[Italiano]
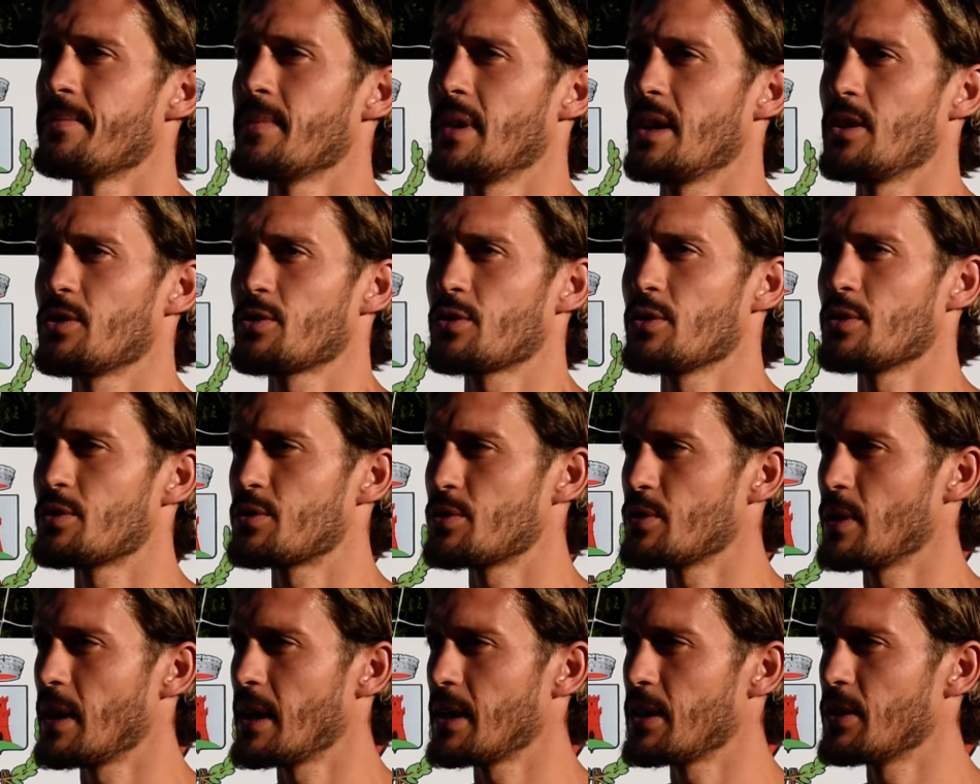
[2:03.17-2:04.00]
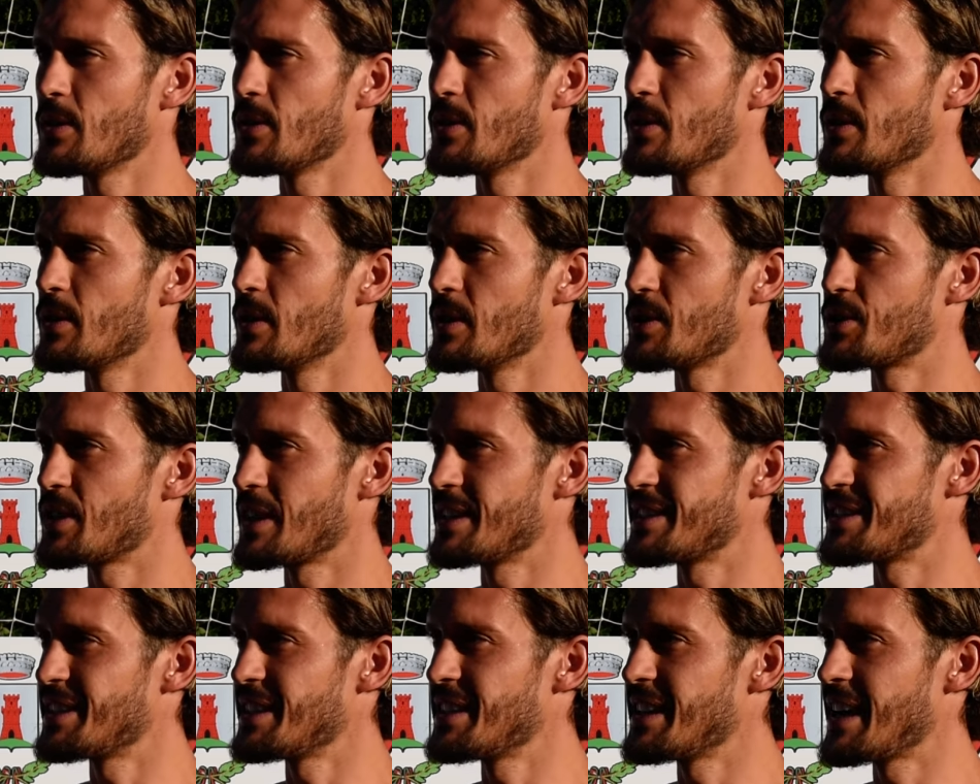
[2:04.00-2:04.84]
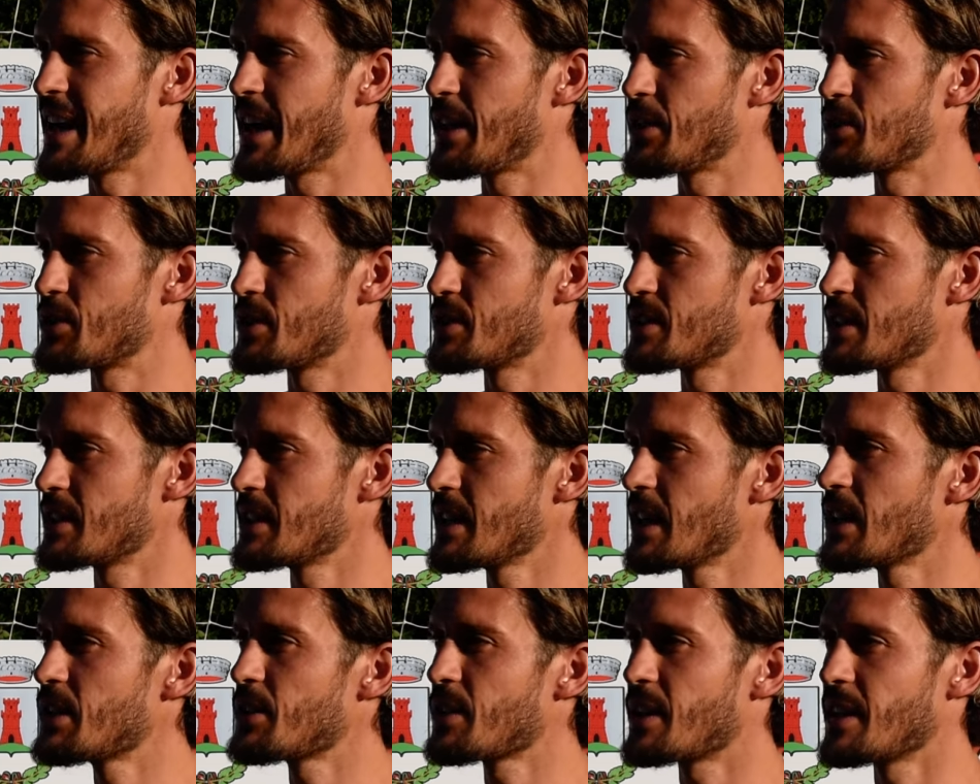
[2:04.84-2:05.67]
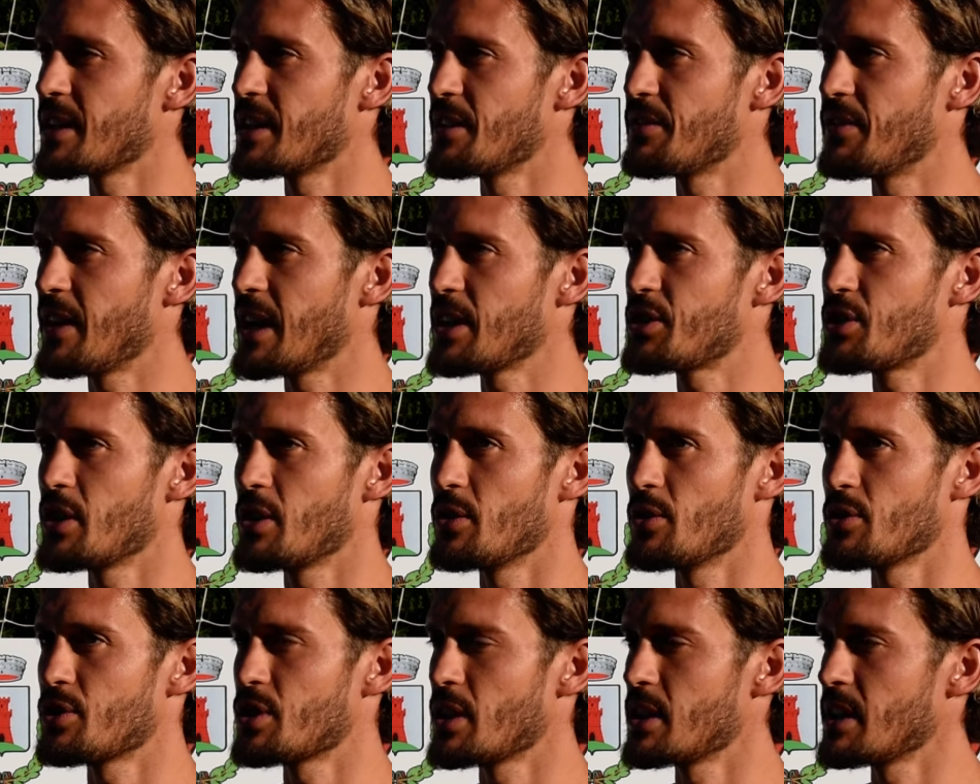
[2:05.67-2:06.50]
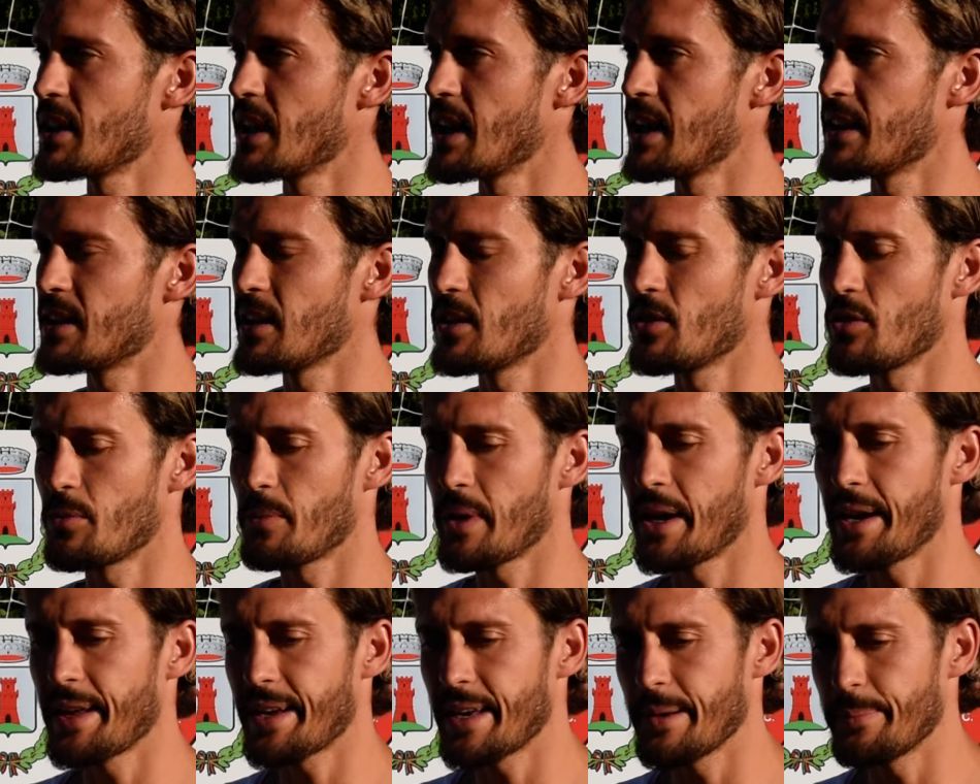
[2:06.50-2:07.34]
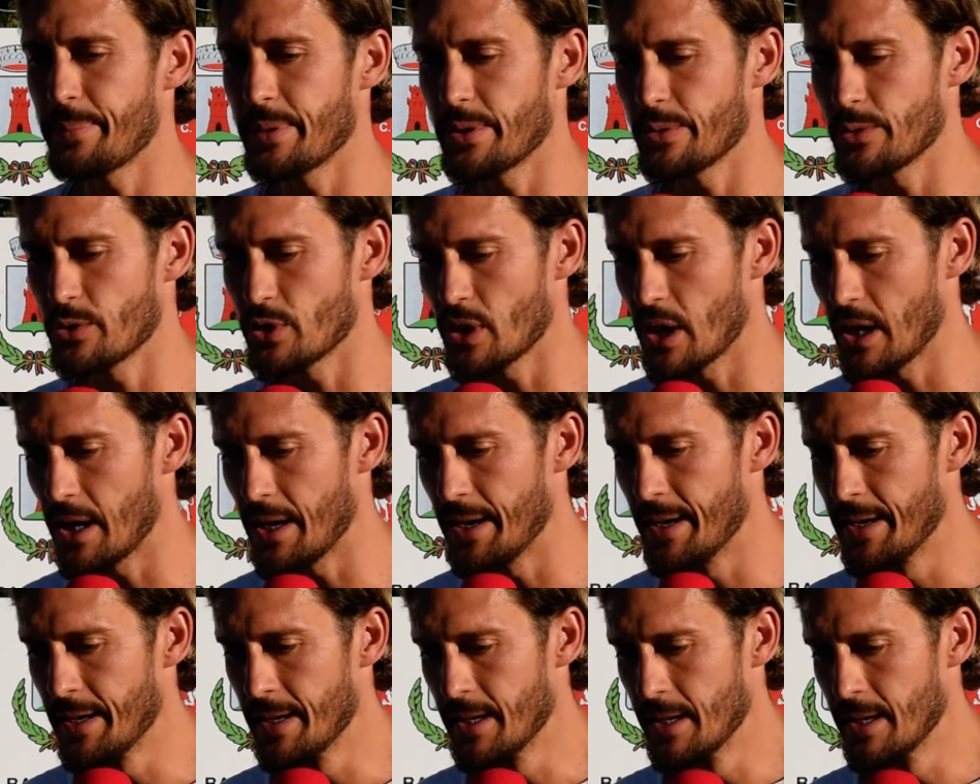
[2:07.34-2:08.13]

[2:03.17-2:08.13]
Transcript: Lo scorso anno ci ha insegnato, ci ha insegnato che di facile non c'è niente, è normale che Perugia